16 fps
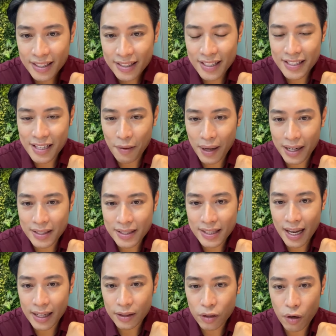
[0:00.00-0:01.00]
Xin chào khán
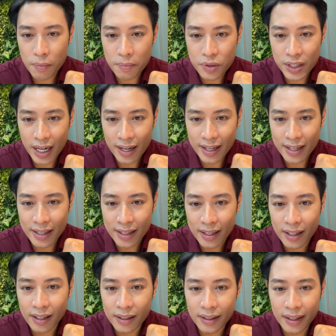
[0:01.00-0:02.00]
giả Tom Jerry,
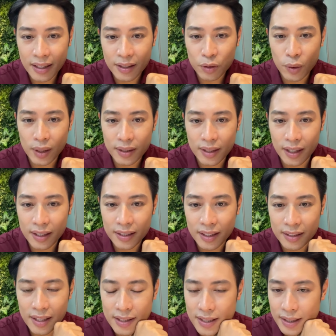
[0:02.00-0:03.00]
Hưng Yên tuần tới
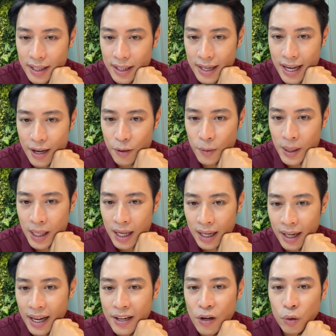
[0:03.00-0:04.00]
thời tiết như thế nào?
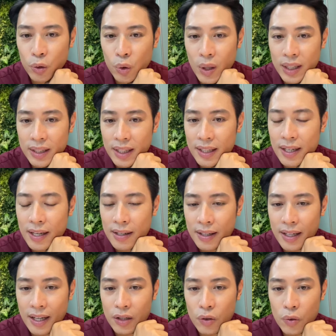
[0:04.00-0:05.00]
Ngày đầu tuần thì Hưng
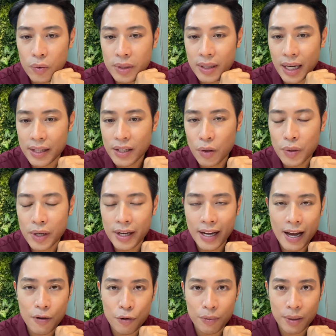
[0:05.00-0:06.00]
Yên cũng như là nhiều nơi
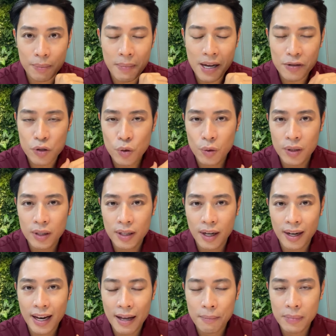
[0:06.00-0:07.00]
khác của miền Bắc xu
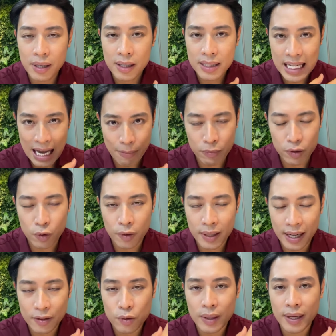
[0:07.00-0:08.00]
hướng là mưa giảm rồi
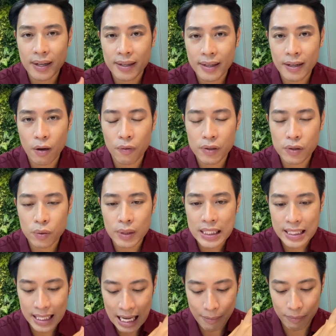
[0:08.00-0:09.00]
nắng xuất hiện nhiều và chúng
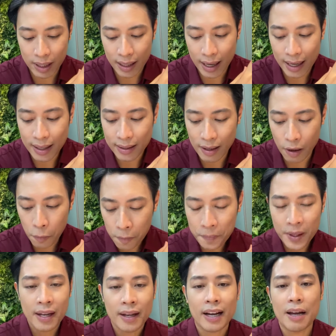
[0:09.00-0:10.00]
ta sẽ cảm thấy khá là nóng.
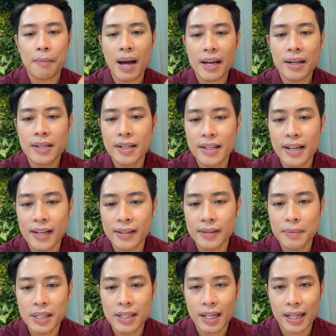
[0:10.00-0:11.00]
Ngày mai Hưng
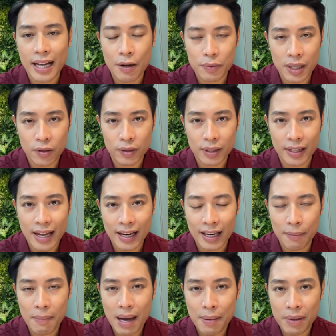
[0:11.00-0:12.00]
Yên mức nhiệt cao nhất có thể
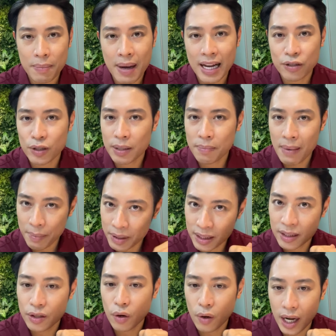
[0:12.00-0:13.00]
đạt là ba mươi ba cho đến ba mươi
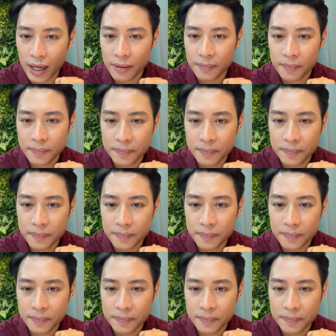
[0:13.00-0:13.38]
tư độ ạ.